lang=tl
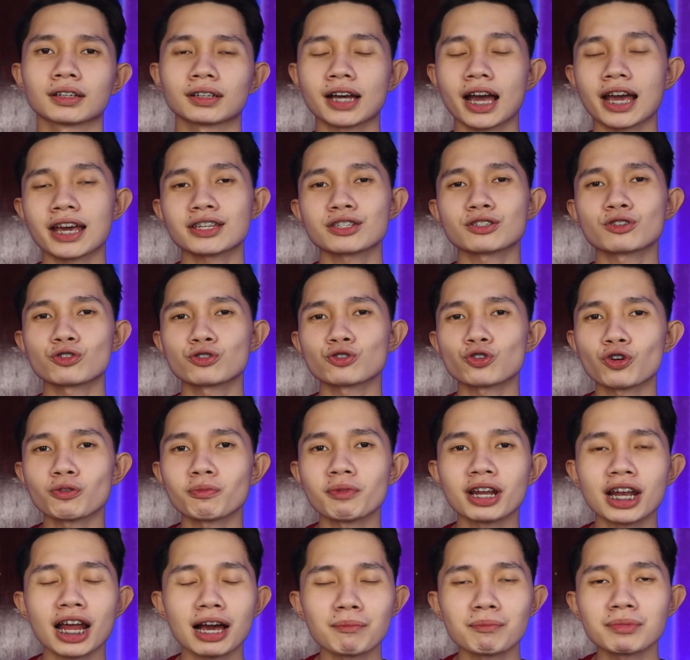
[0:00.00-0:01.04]
Guys, gusto ko
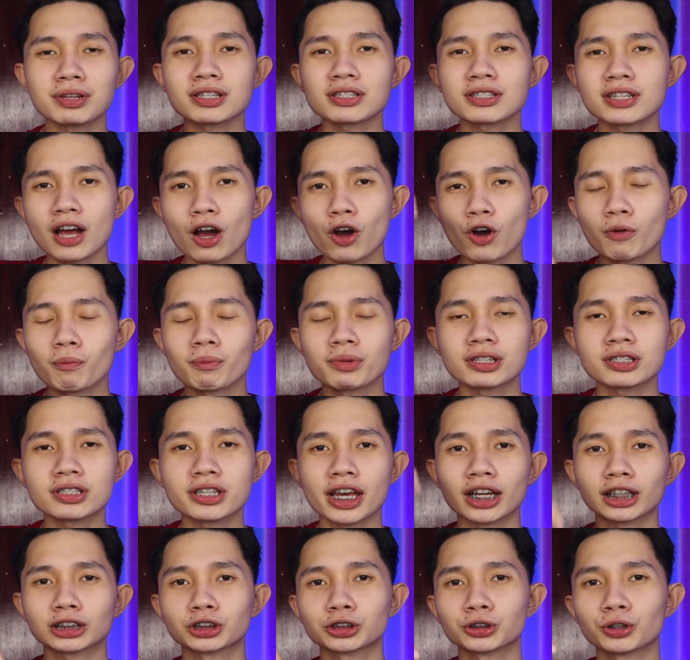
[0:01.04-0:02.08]
malaman sa comment
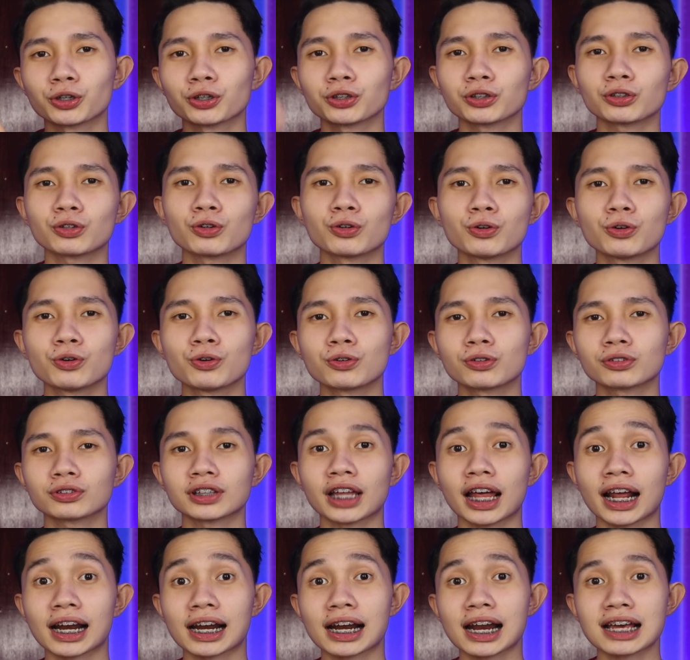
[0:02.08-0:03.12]
section kung
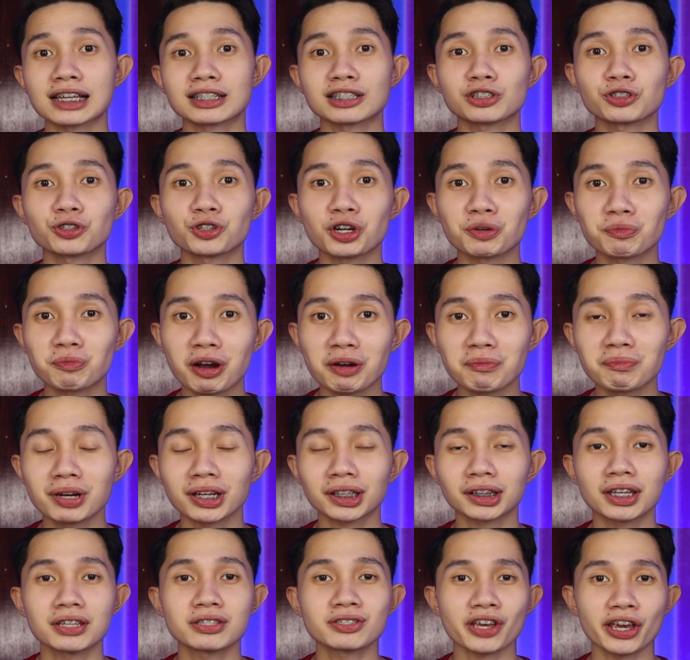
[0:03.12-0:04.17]
naranasan nyo na bang
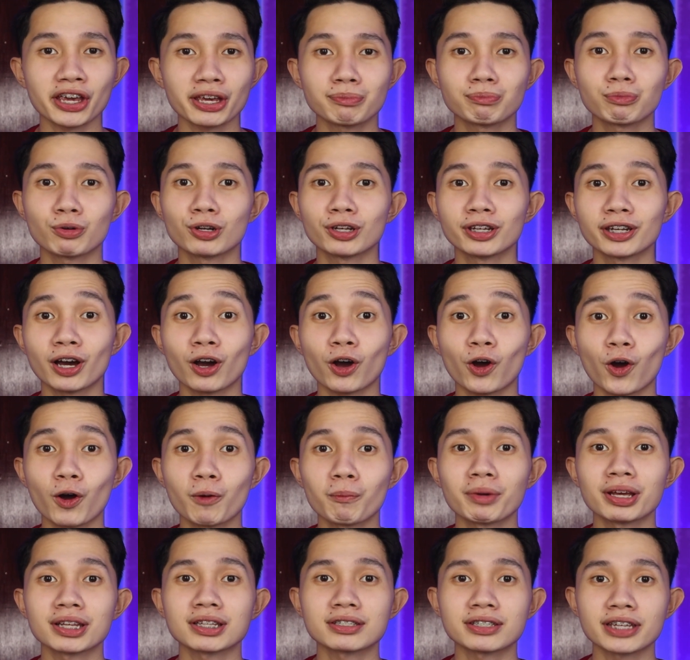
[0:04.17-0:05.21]
mag-disable ng
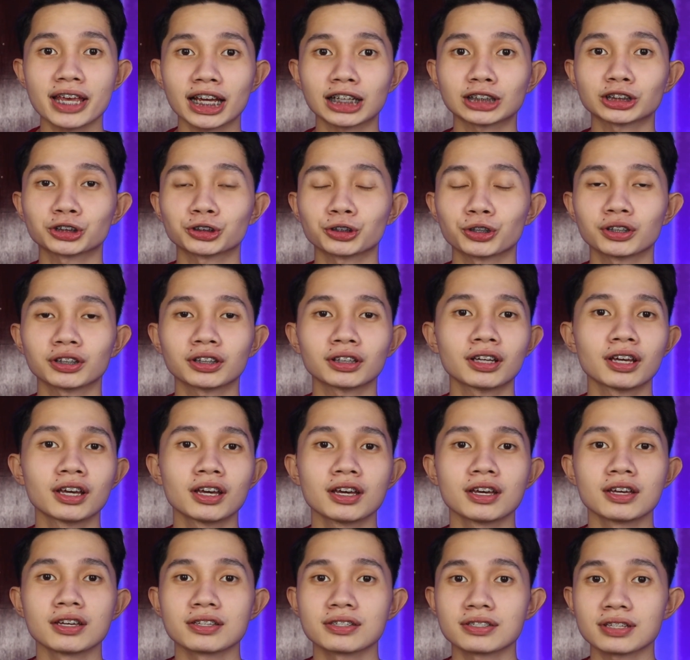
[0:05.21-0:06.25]
comment section
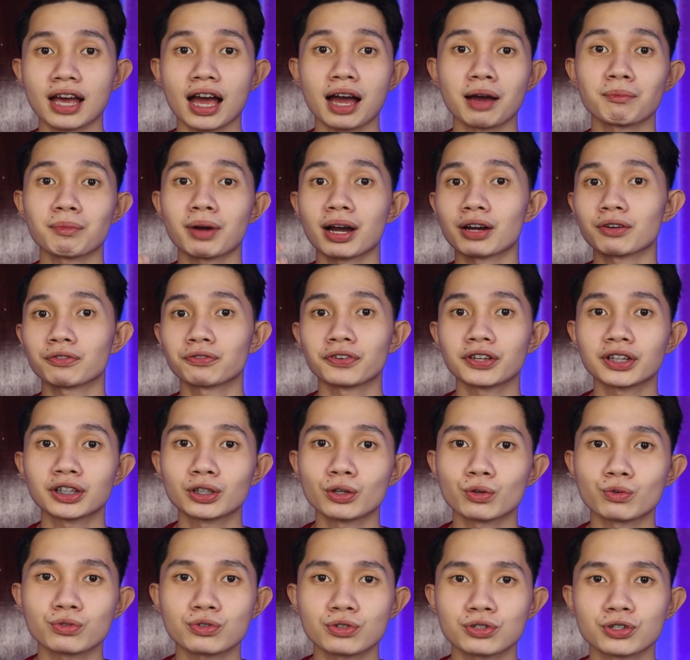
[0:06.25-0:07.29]
sa mga
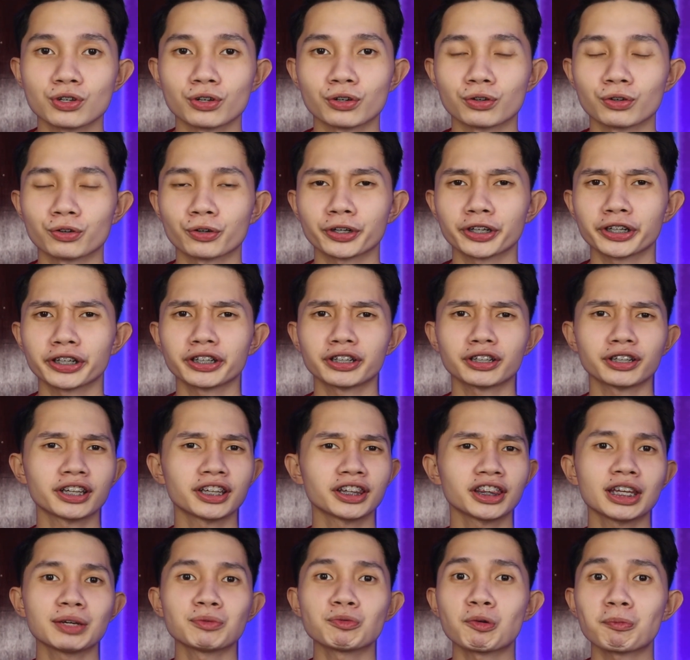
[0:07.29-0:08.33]
videos nyo or
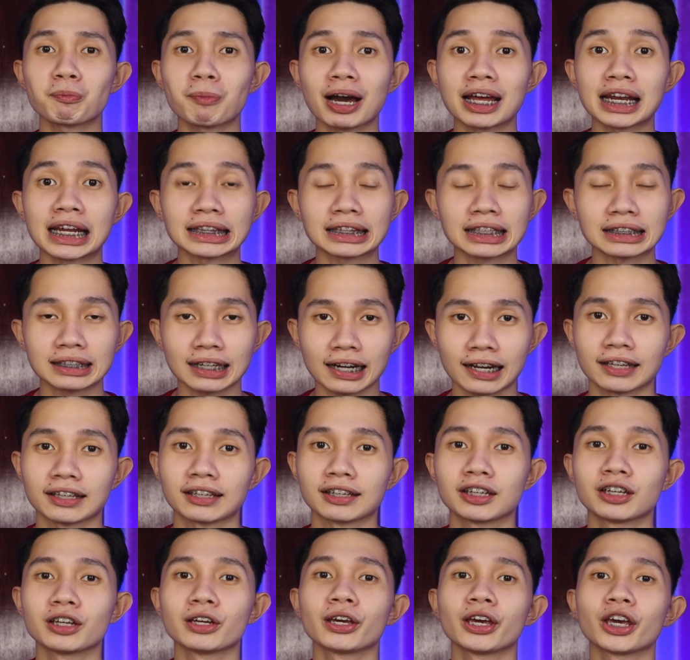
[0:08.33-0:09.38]
hindi mo pa natatry.
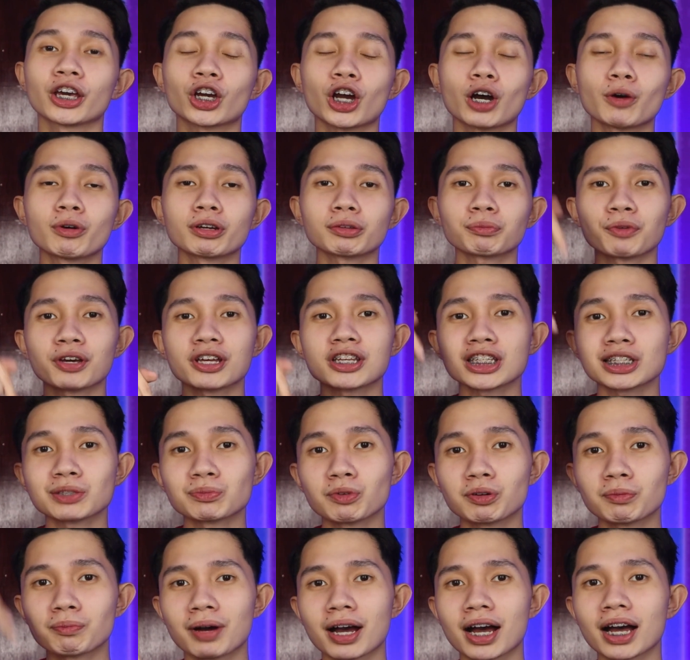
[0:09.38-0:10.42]
I-comment mo yun sa
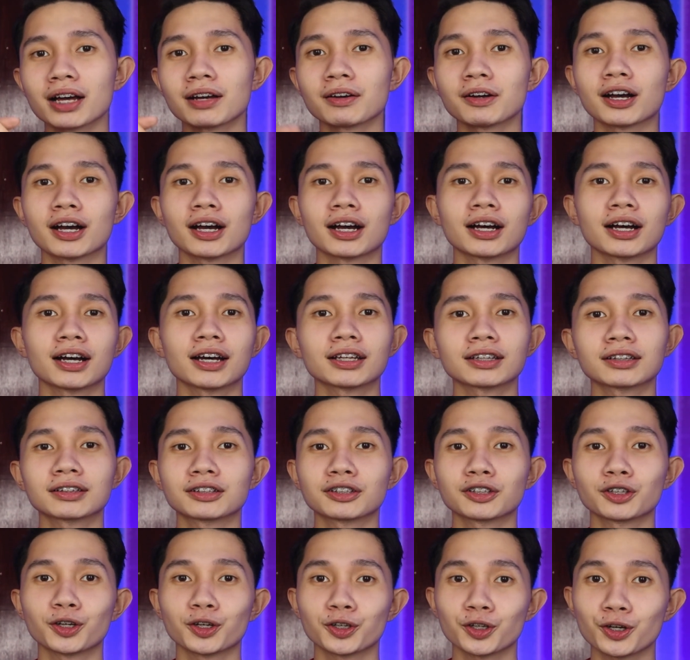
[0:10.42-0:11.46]
baba at
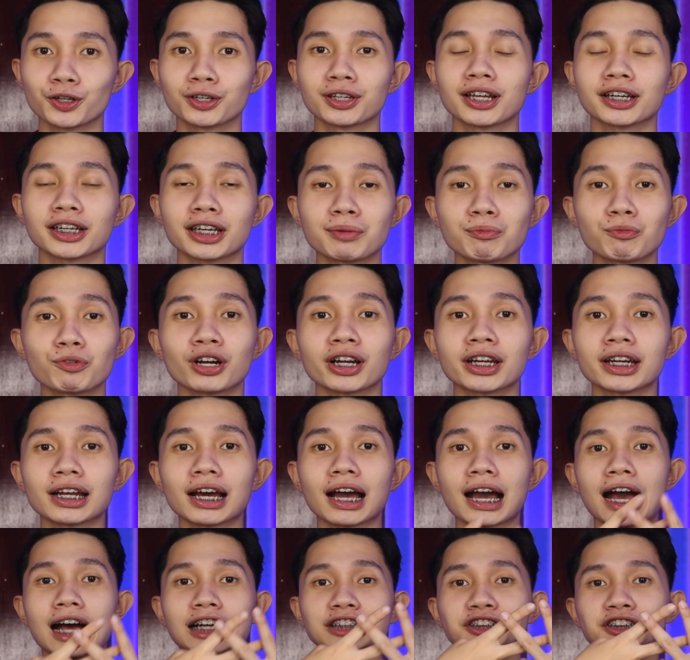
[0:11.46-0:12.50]
yun, lagyan mo rin ng
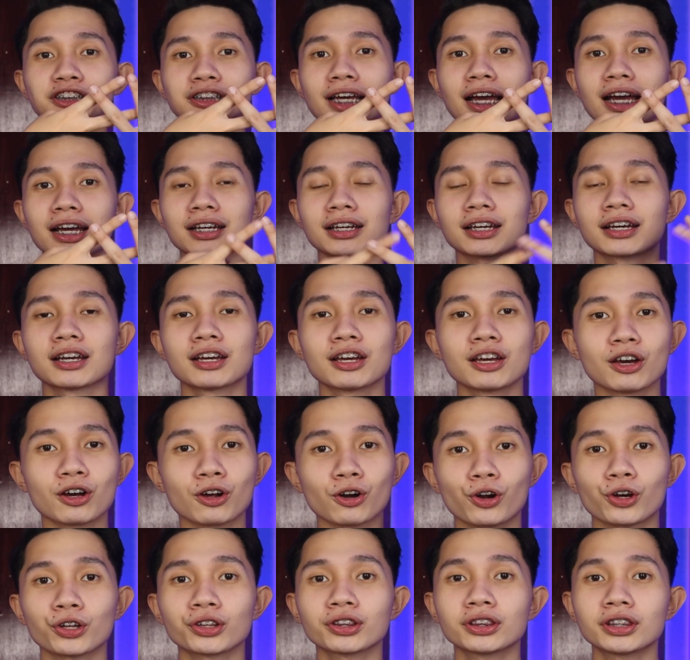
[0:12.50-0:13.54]
hashtag
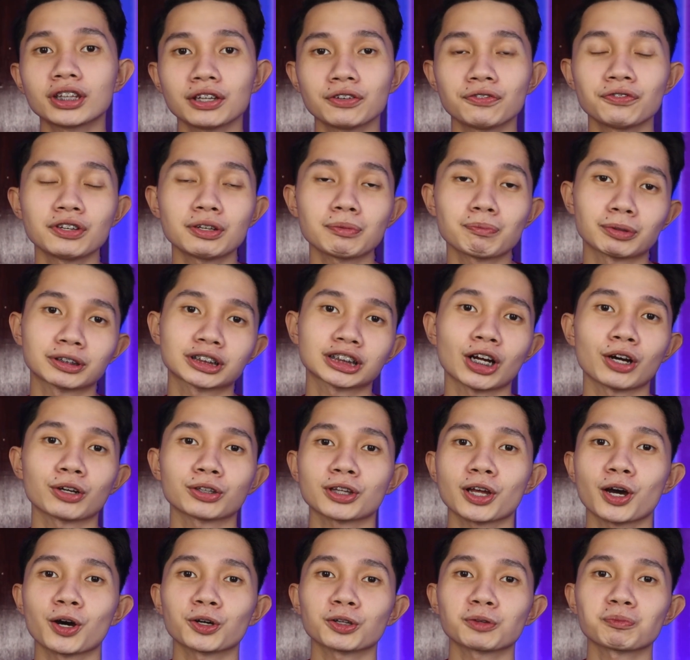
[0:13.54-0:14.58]
ProdTV pa
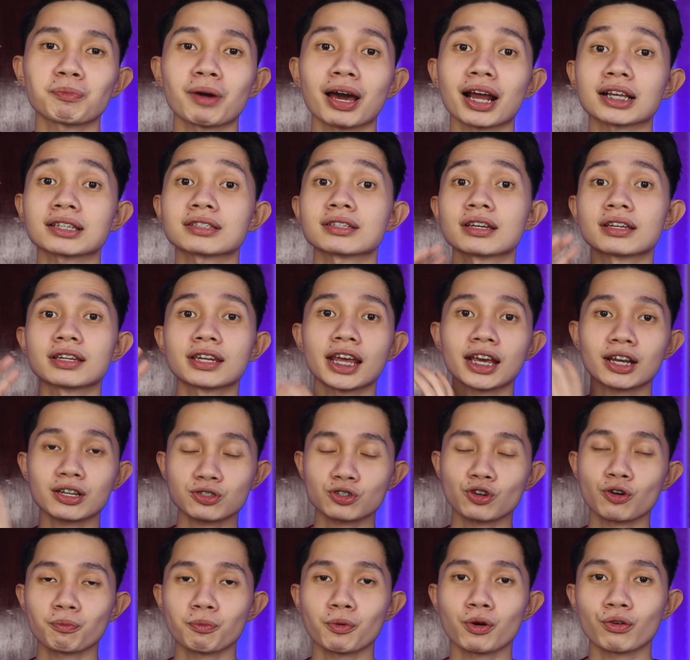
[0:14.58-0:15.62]
shoutout para sa next
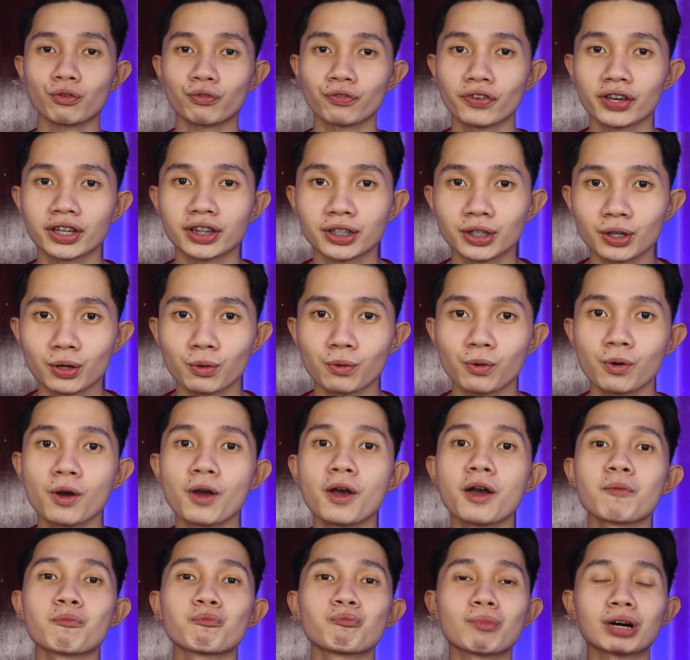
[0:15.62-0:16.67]
ko pong video,
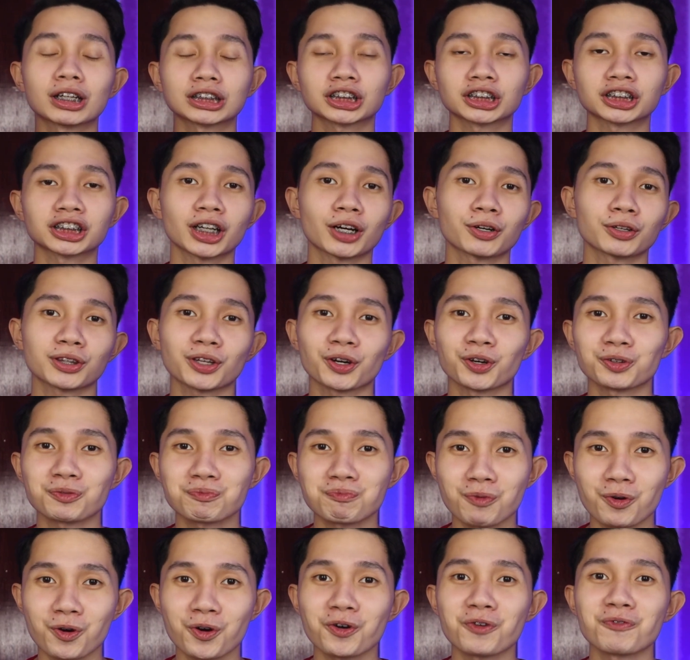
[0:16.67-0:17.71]
masya shoutout
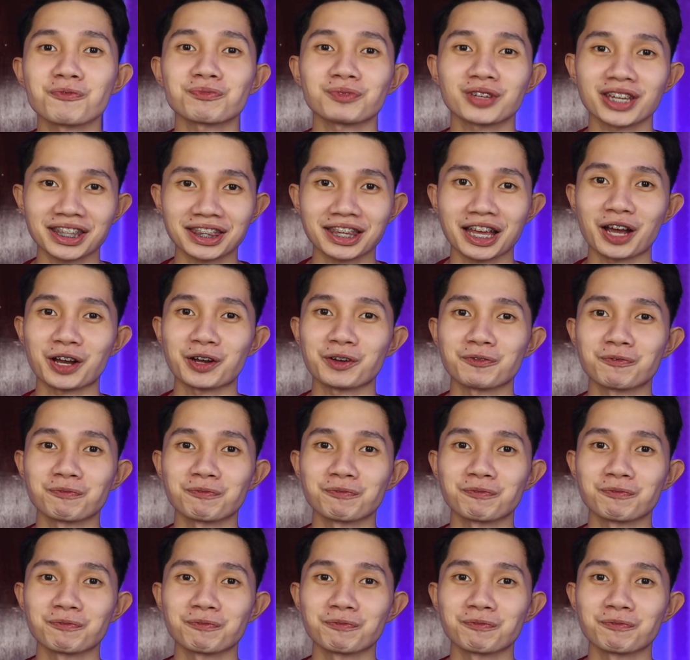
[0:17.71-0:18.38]
po kita.